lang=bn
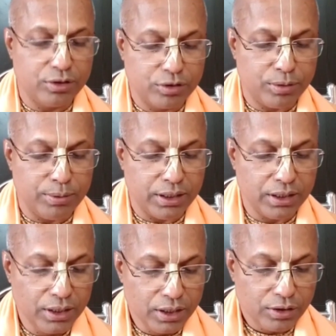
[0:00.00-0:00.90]
করবে
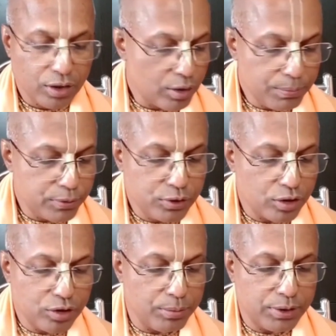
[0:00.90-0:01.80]
তখন
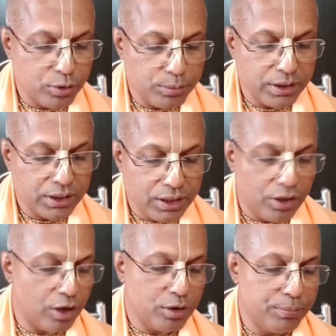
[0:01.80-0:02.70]
পুরুষোত্তমে তুমি কি
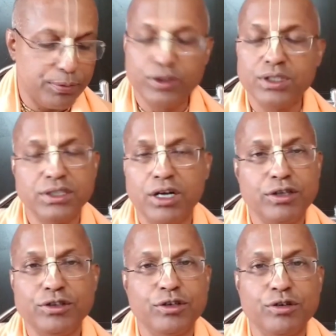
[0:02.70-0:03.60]
রকম প্রতিষ্ঠা
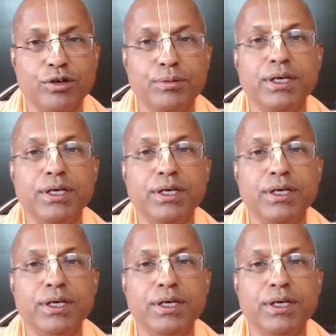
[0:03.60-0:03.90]
অর্জন করবে